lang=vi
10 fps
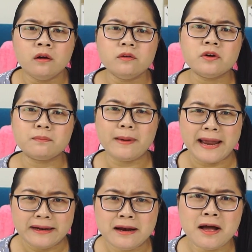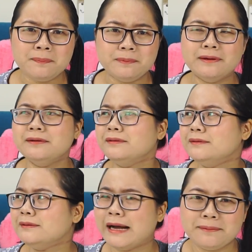được bét lớp
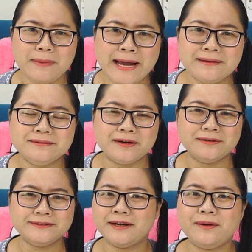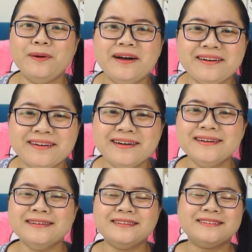hạng bét trời sợ quá
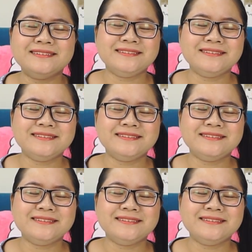ờ,